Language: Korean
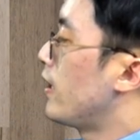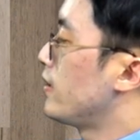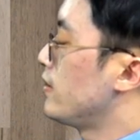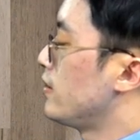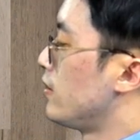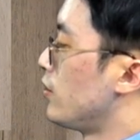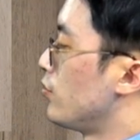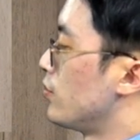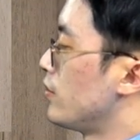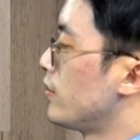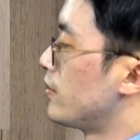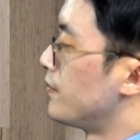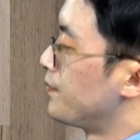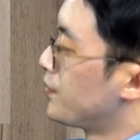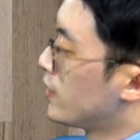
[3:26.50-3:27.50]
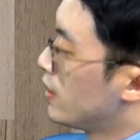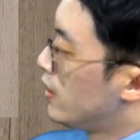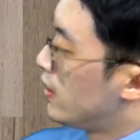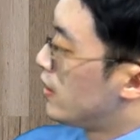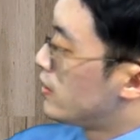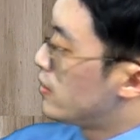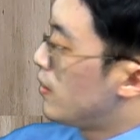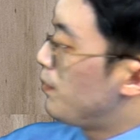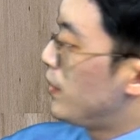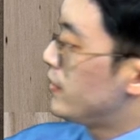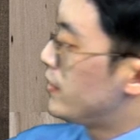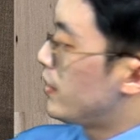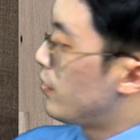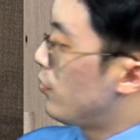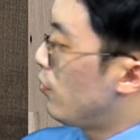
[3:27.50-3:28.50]
하는 이유는 첫
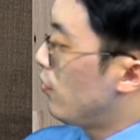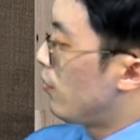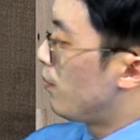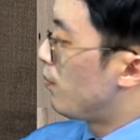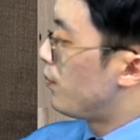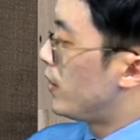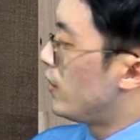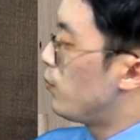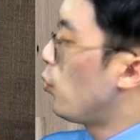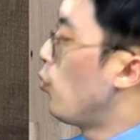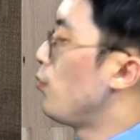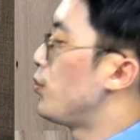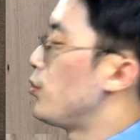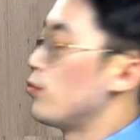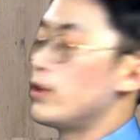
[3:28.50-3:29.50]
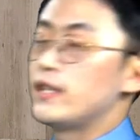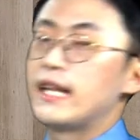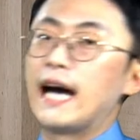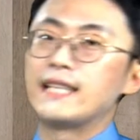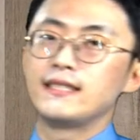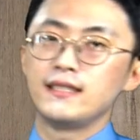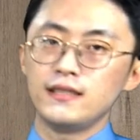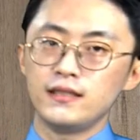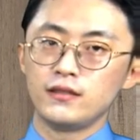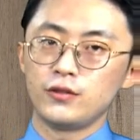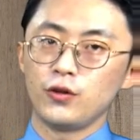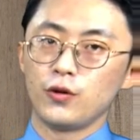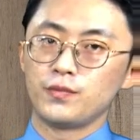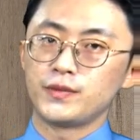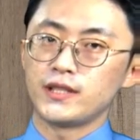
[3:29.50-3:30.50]
번째로 비보험 비율이 낮은
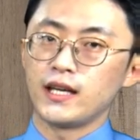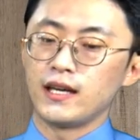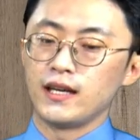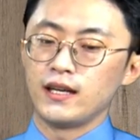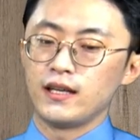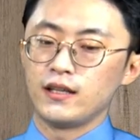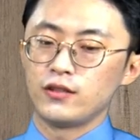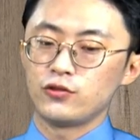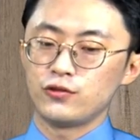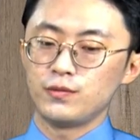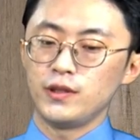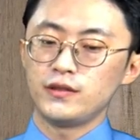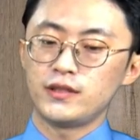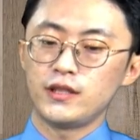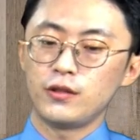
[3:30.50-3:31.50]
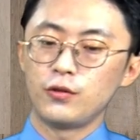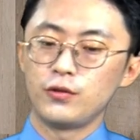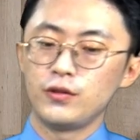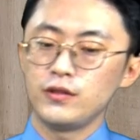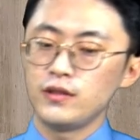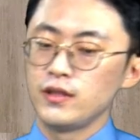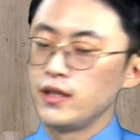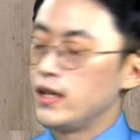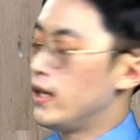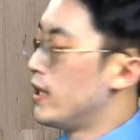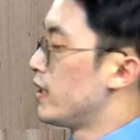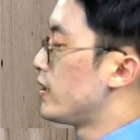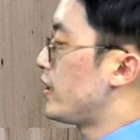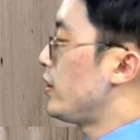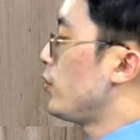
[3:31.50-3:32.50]
의료업자, 두 번째로는
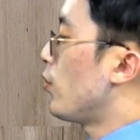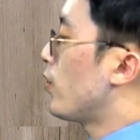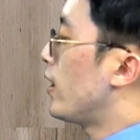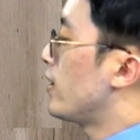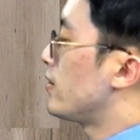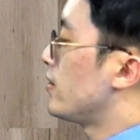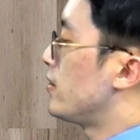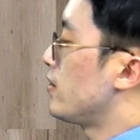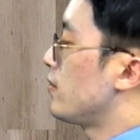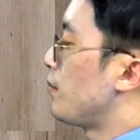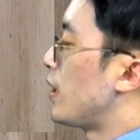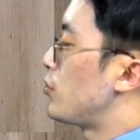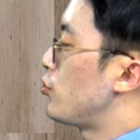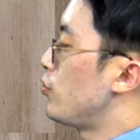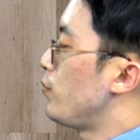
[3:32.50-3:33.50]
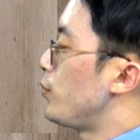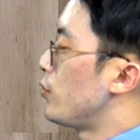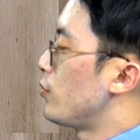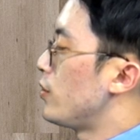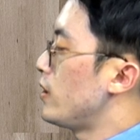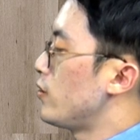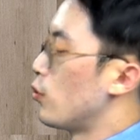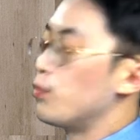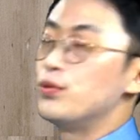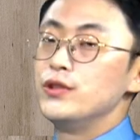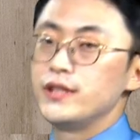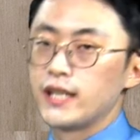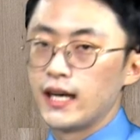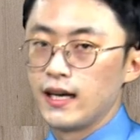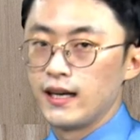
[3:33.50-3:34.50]
신용카드 등 매출 비율이
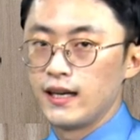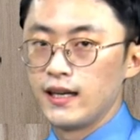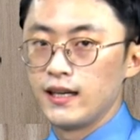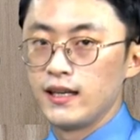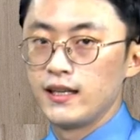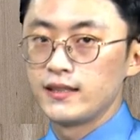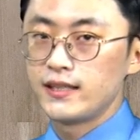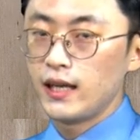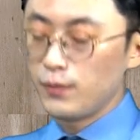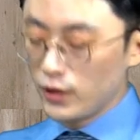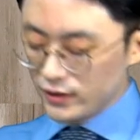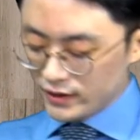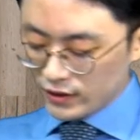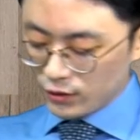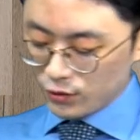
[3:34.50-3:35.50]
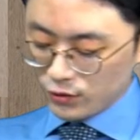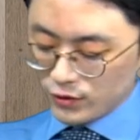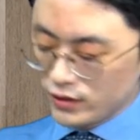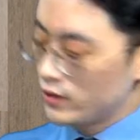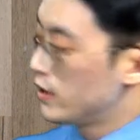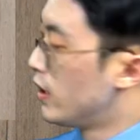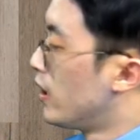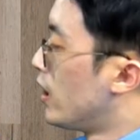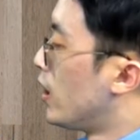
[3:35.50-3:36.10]
높은 자. 세 번째로는